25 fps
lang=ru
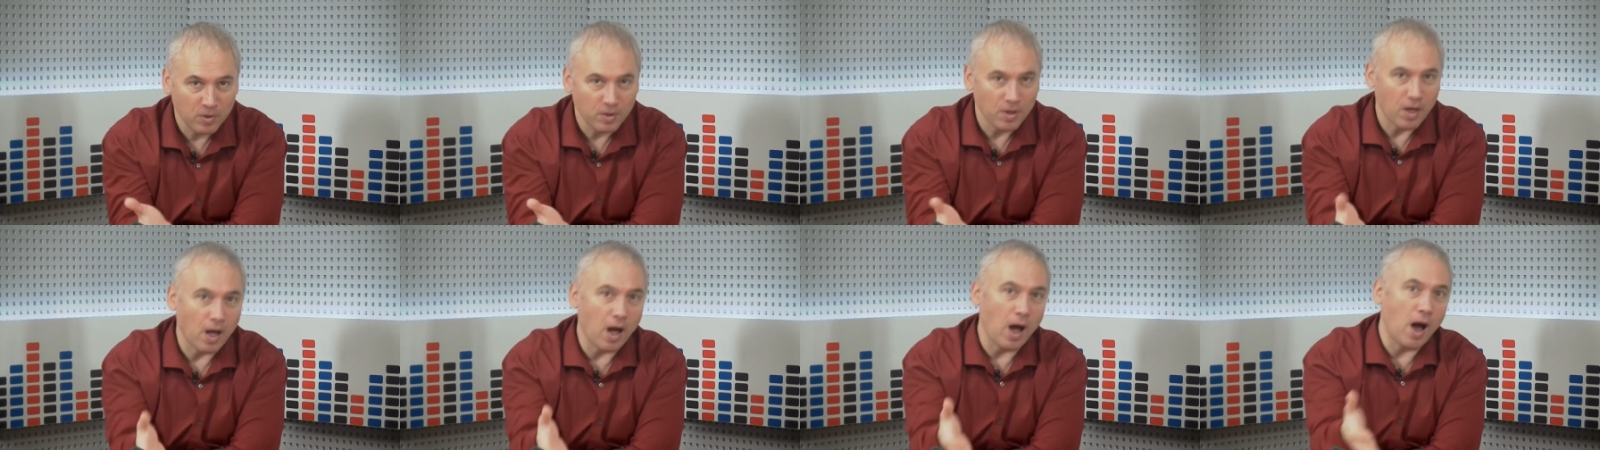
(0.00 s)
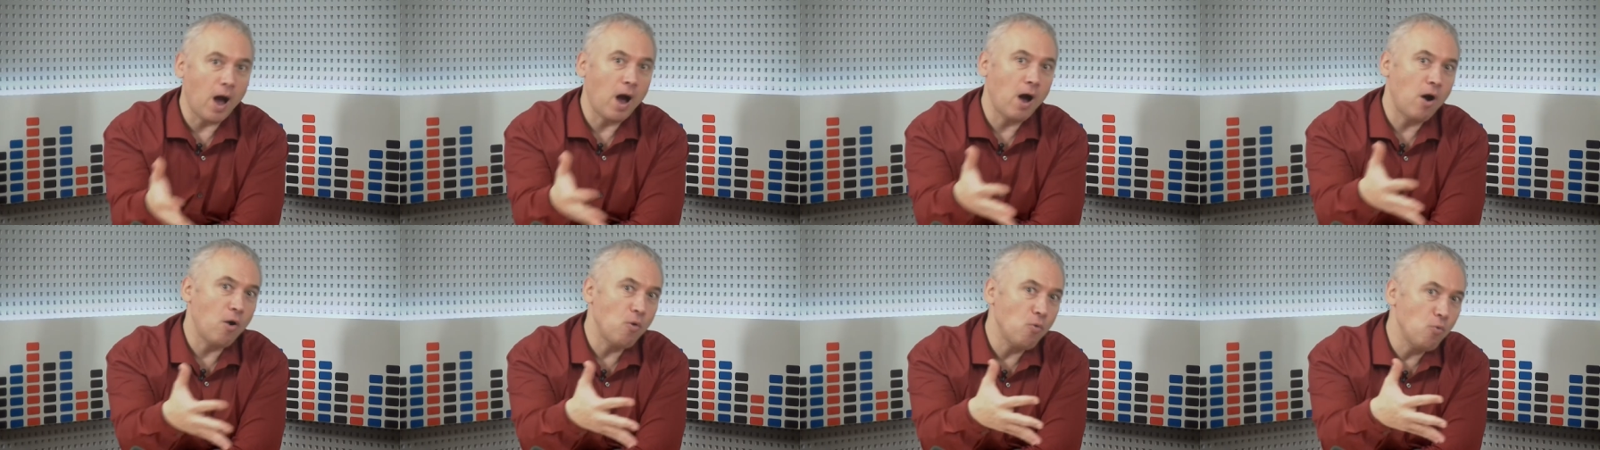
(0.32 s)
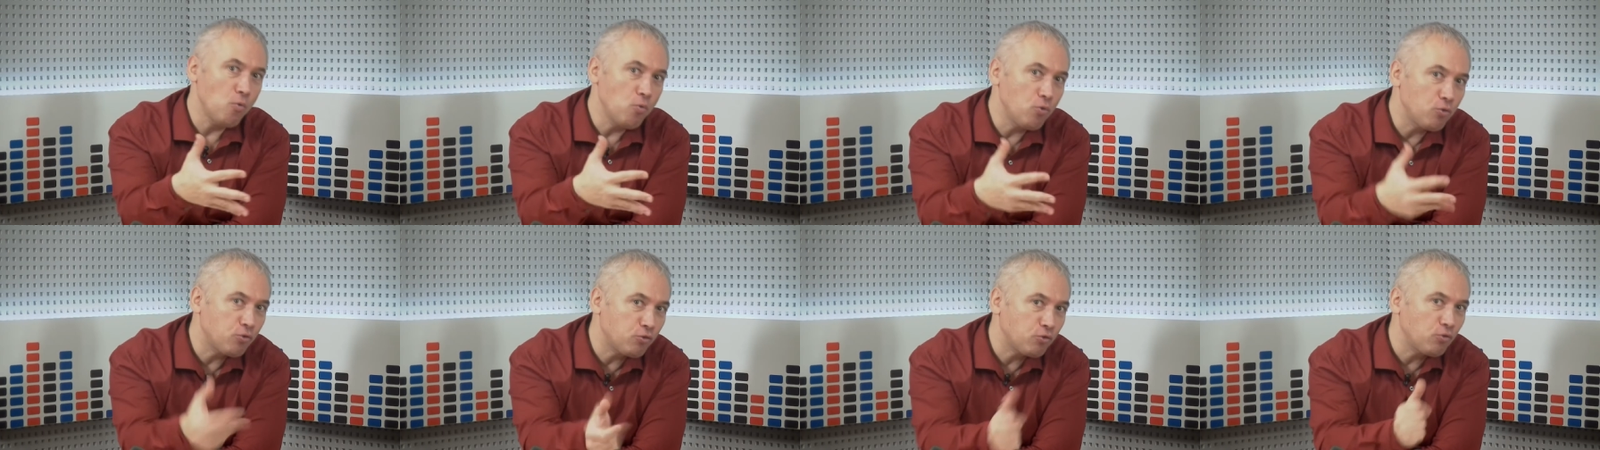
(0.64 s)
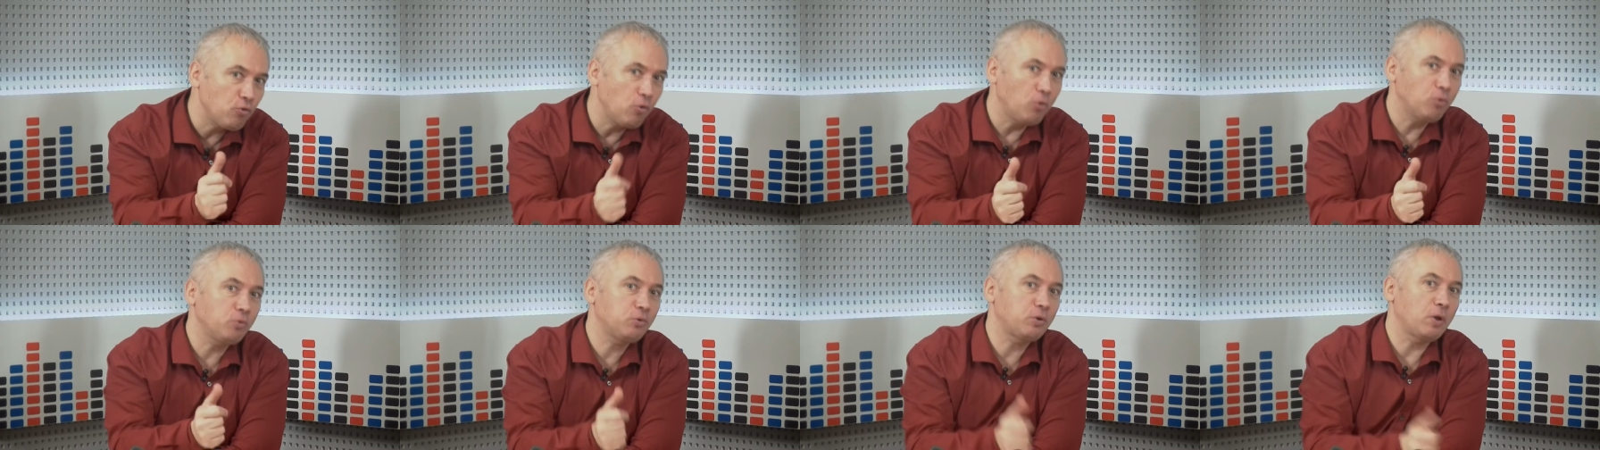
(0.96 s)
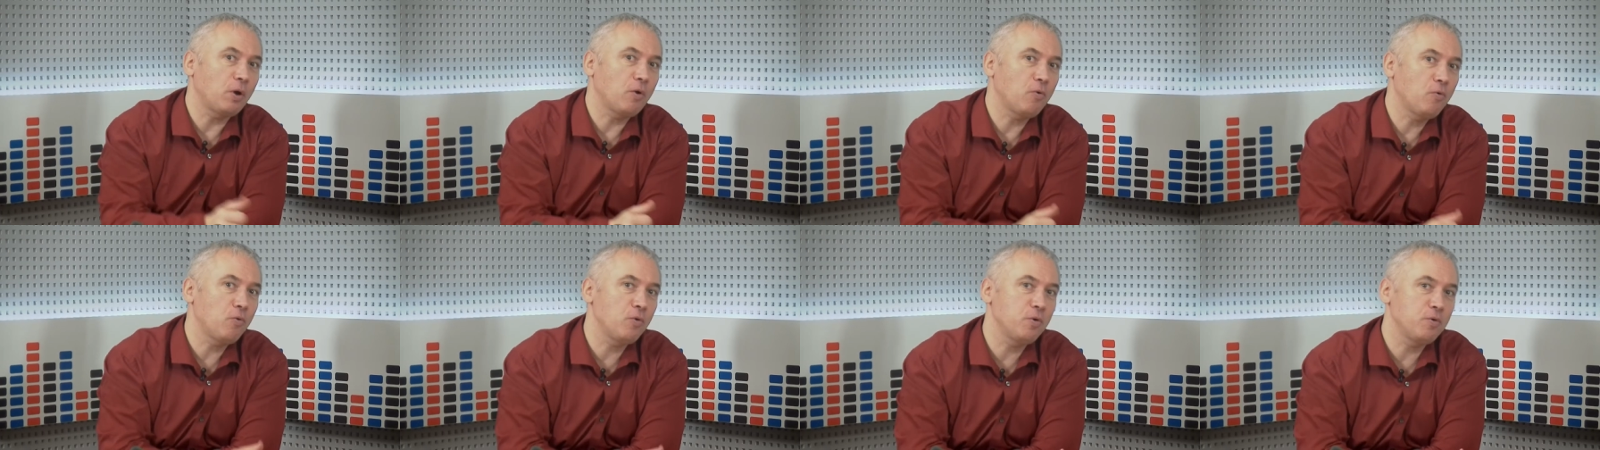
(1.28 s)
а ушел
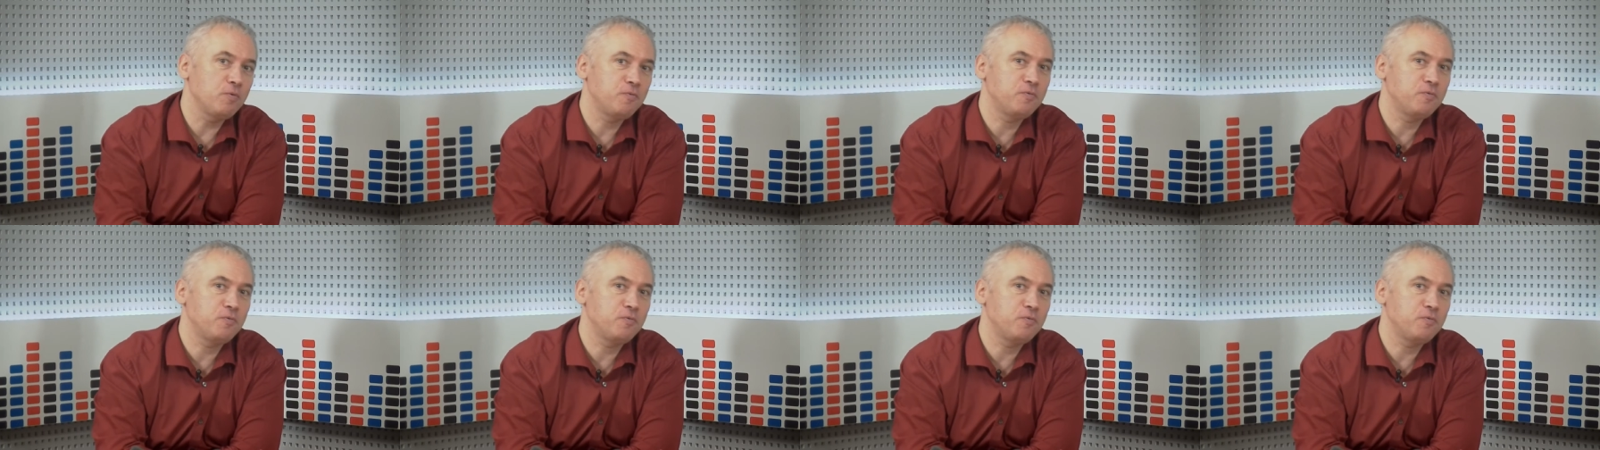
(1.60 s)
такой